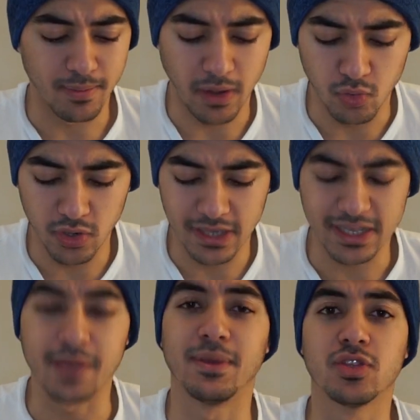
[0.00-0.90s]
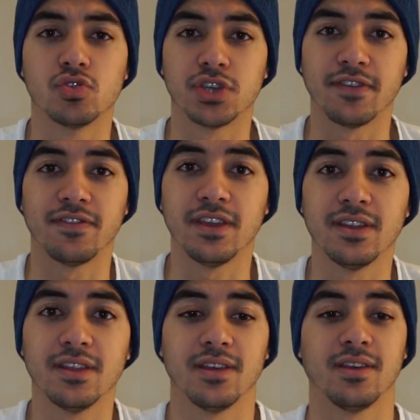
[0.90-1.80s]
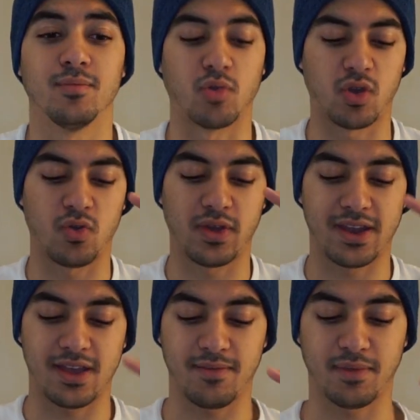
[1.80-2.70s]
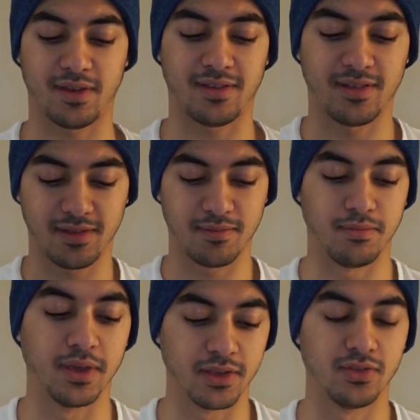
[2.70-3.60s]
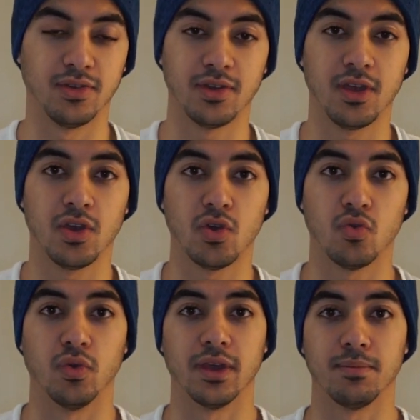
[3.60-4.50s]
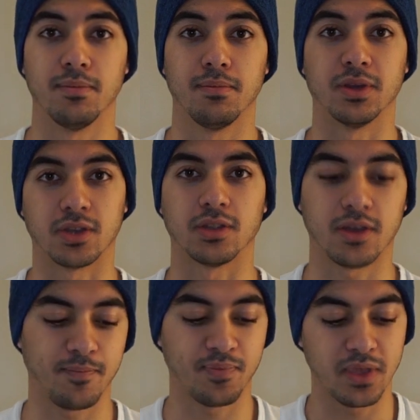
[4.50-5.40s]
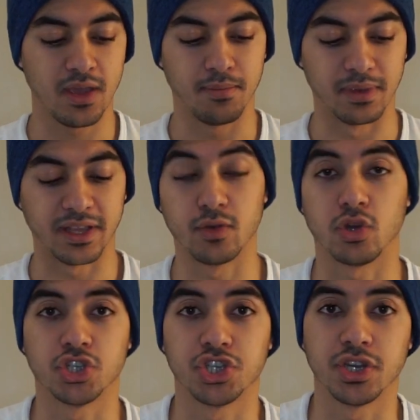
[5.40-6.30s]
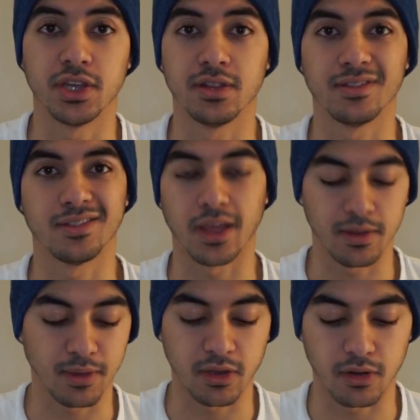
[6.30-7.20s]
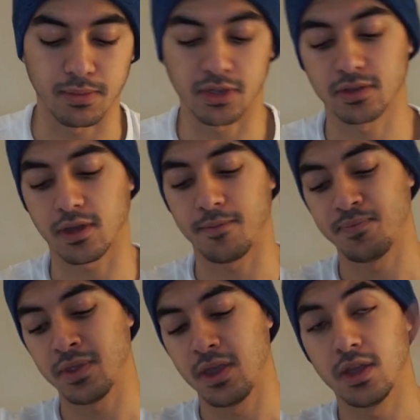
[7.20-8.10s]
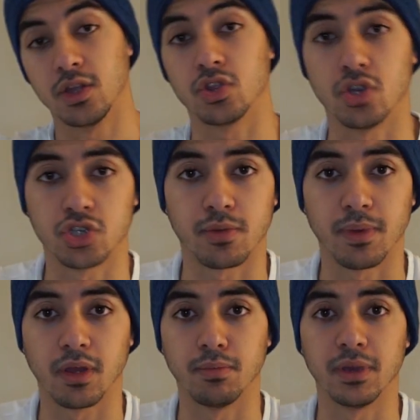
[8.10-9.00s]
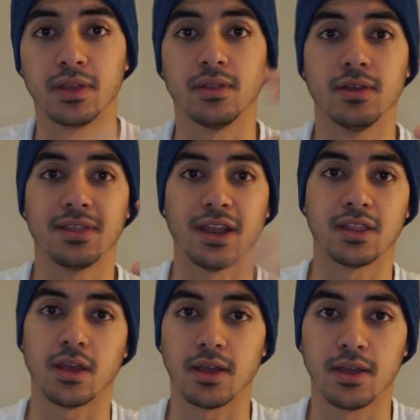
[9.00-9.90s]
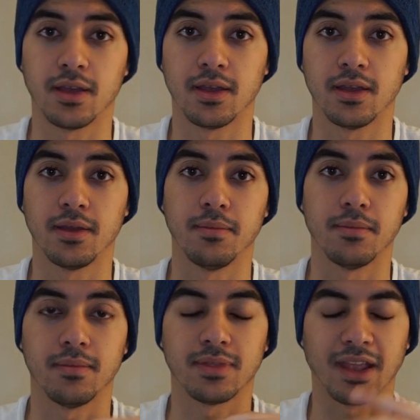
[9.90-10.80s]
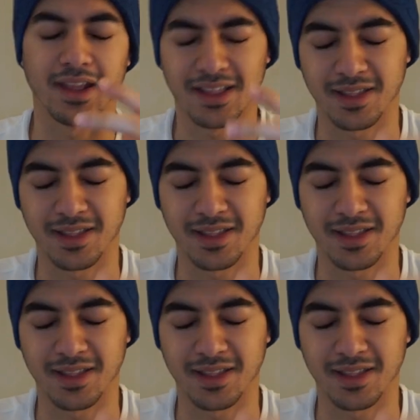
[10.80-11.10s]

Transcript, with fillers: الوجبة الأولى زي ما انتم شايفين مكونة من بيض وبطاطا 220 تقريبا جرام بطاطا 12 بياض بيض 3 3